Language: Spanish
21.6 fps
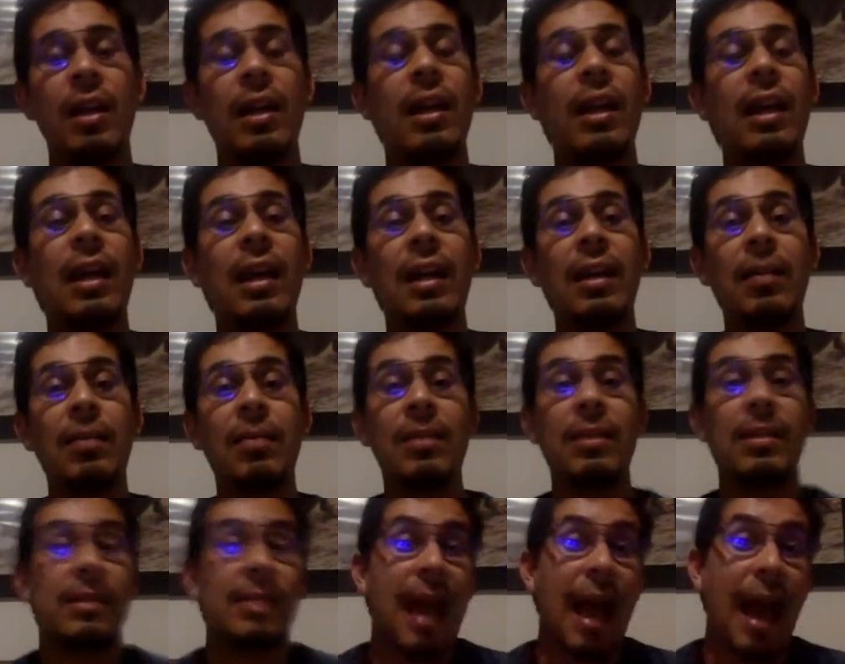en
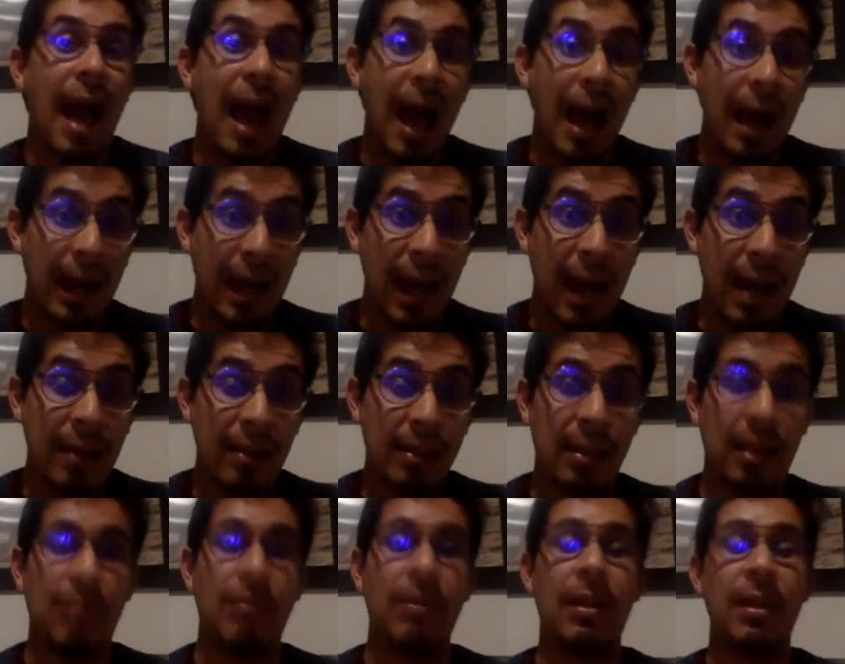mis áreas
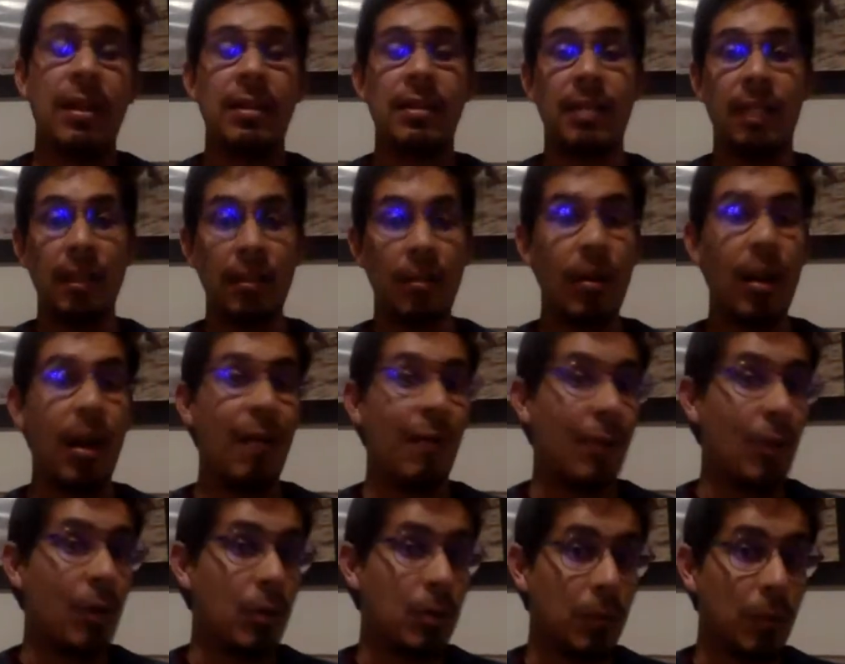que viene siendo la
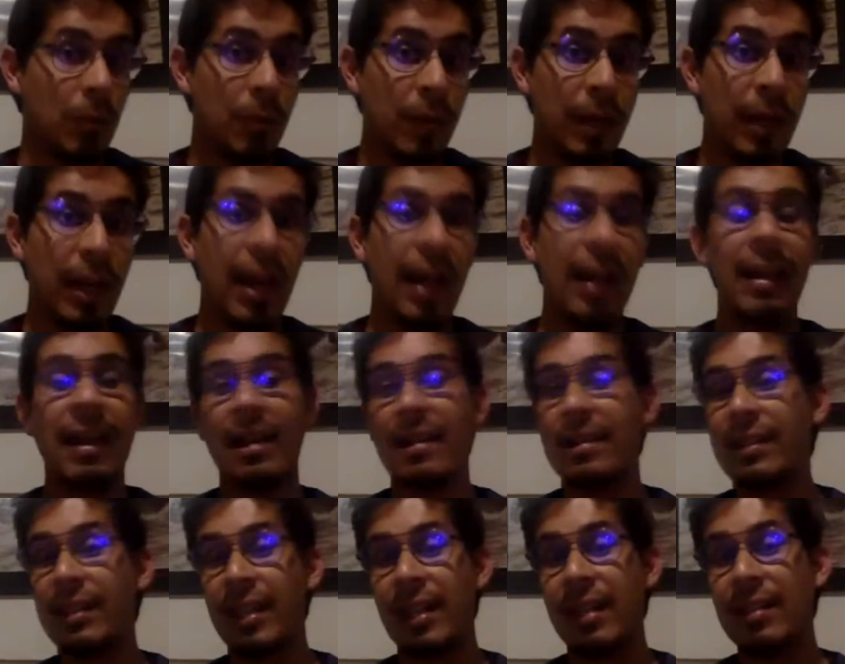filosofía y la
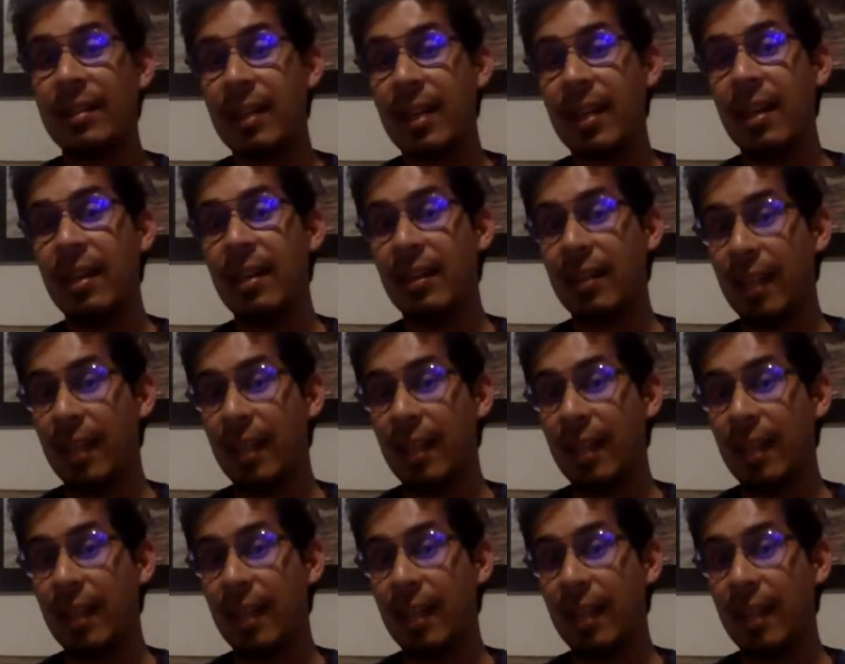enseñanza